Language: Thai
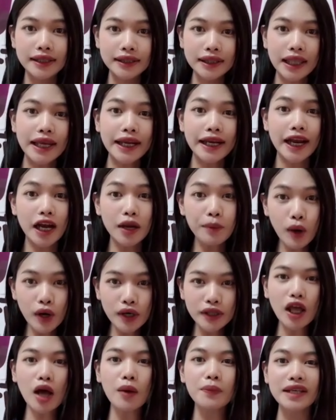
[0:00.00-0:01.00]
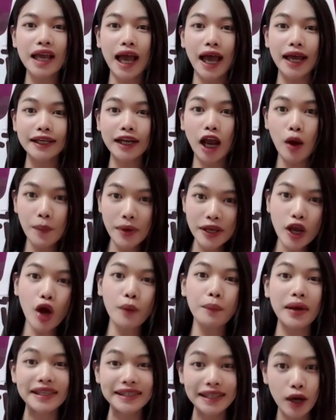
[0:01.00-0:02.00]
ตีธนพลตอบชัดเข้าไปหย
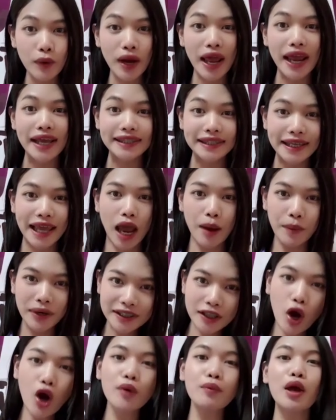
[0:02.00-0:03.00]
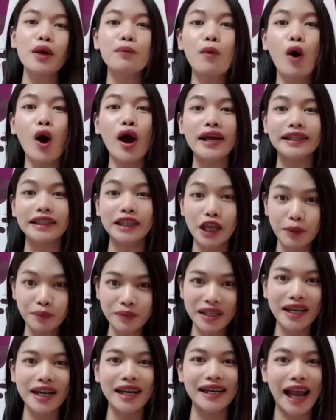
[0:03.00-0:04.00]
อดไปแซวในไอจีแอปทัศออนบ่อยๆเตรียม
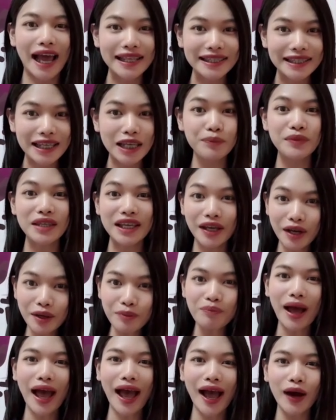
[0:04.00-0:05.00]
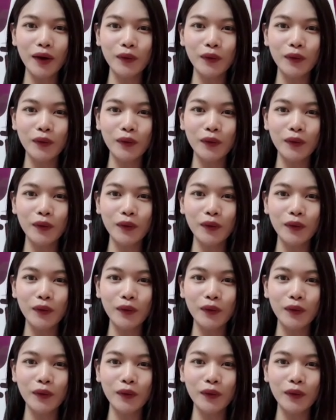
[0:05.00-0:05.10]
จะเดินหน้าจีบจริงหรือเปล่า